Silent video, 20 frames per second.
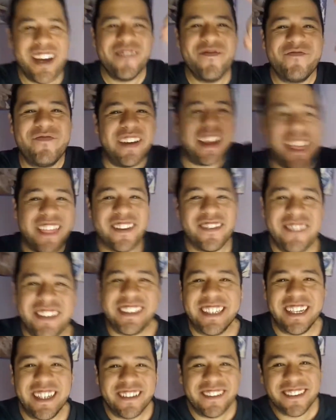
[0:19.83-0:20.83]
¿Qué pedo
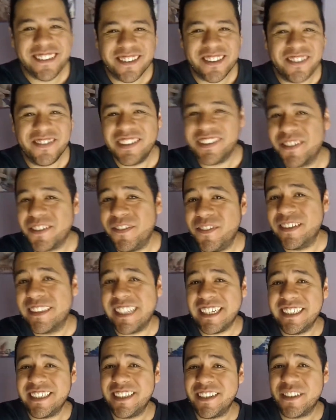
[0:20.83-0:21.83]
mis queridos confis? ¿Cómo
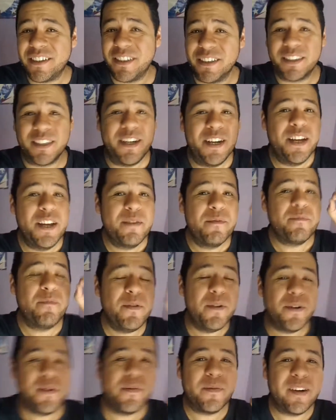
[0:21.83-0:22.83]
están chicos?
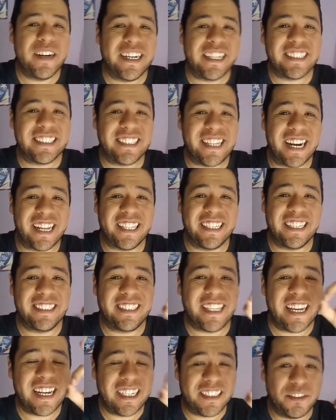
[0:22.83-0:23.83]
Muy buenas
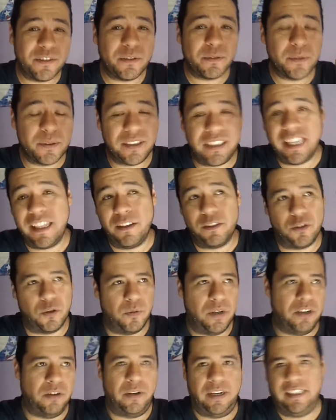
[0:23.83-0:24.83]
tardes tengan todos ustedes,
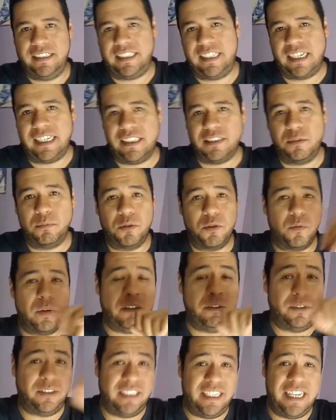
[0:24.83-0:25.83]
o bueno, en este caso muy
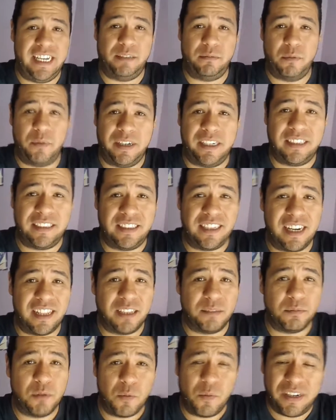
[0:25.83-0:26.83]
buenos días, muy buenas
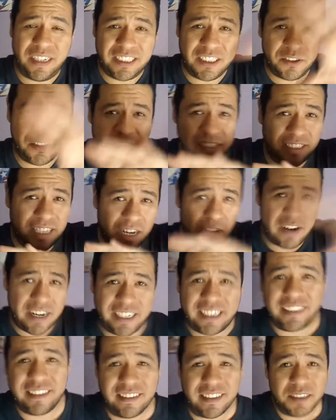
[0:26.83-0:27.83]
tardes, muy buenas noches a la
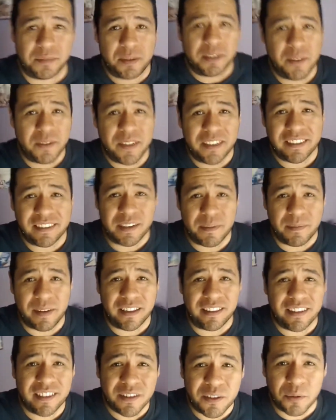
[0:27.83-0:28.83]
hora que estés viendo este
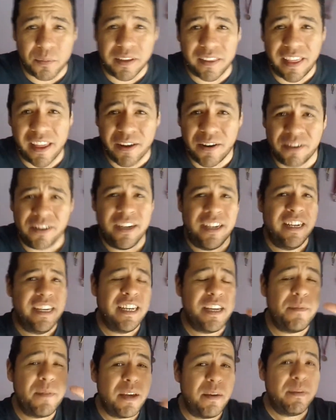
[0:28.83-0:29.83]
maldito video
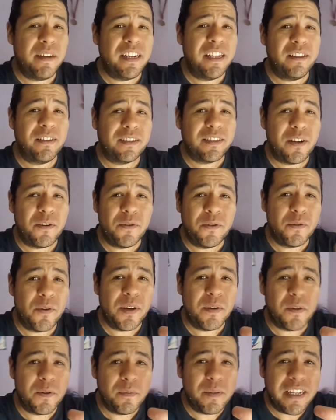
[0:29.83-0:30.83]
Y bienvenidos a un
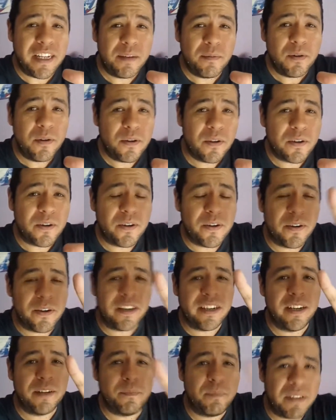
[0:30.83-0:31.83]
nuevo mini vlog
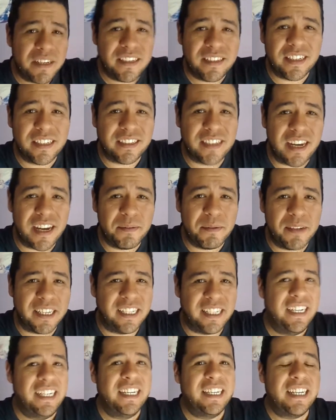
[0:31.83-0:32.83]
con el pinche
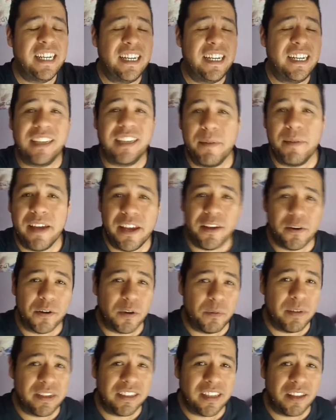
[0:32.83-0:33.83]
Xavi Ya les había yo
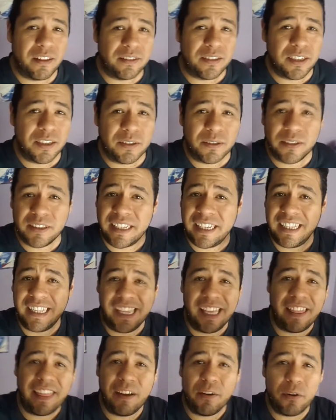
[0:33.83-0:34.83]
comentado chicos que el
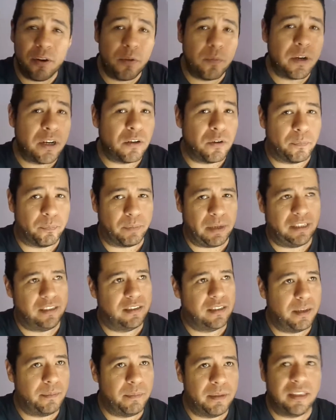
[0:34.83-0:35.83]
día de hoy, bueno,
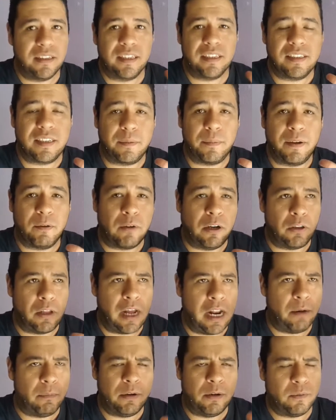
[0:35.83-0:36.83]
precisamente si, bueno,
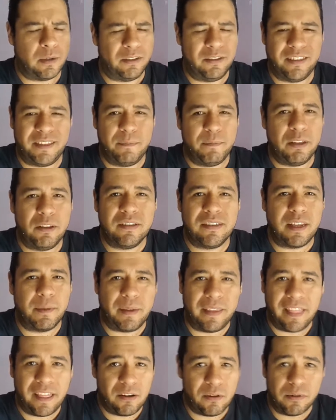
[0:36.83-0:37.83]
ah, bueno cuando estén viendo este
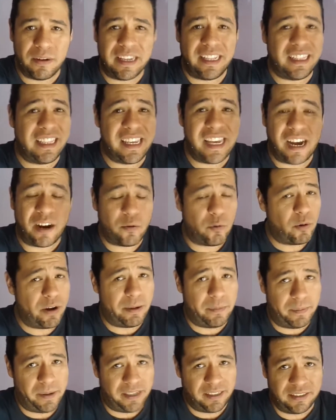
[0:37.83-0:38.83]
video, hoy el día
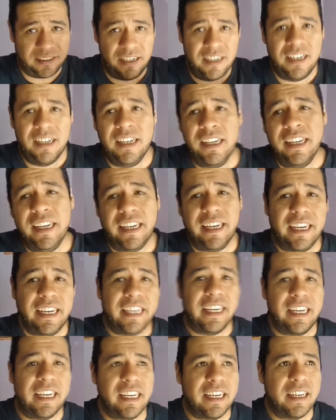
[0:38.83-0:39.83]
jueves
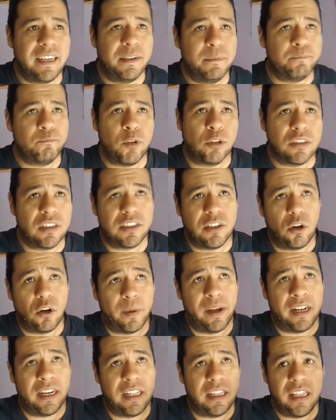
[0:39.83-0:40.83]
eh, no sé si
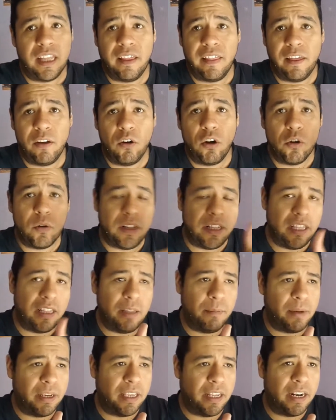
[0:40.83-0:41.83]
lo vean el día de hoy o el día
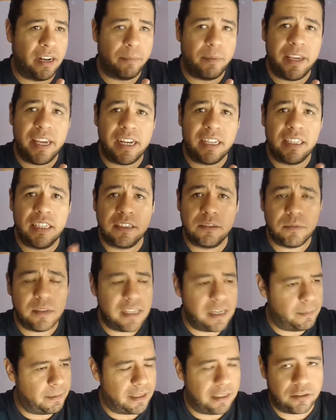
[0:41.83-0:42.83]
de mañana viernes,
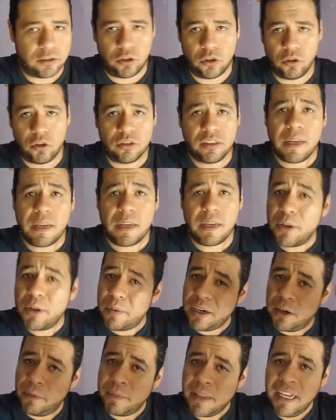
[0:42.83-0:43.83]
güey. La verdad es que no lo sé.
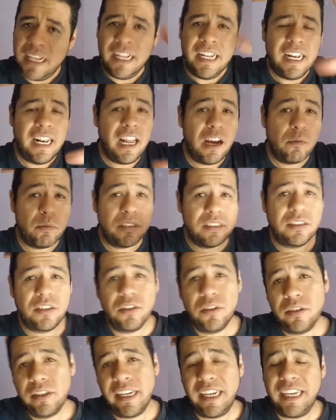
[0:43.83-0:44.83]
Pero bueno, la
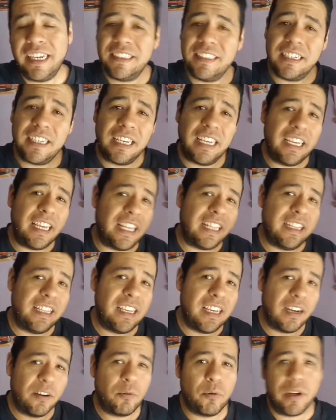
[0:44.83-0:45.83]
cuestión es de que el
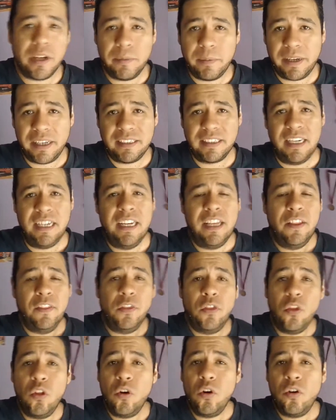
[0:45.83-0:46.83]
día jueves
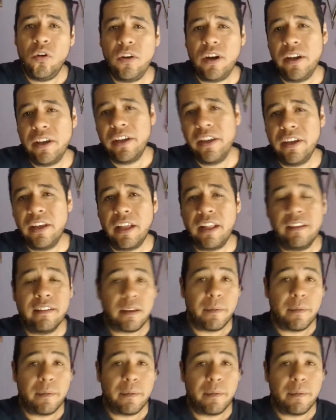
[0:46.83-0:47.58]
no eh,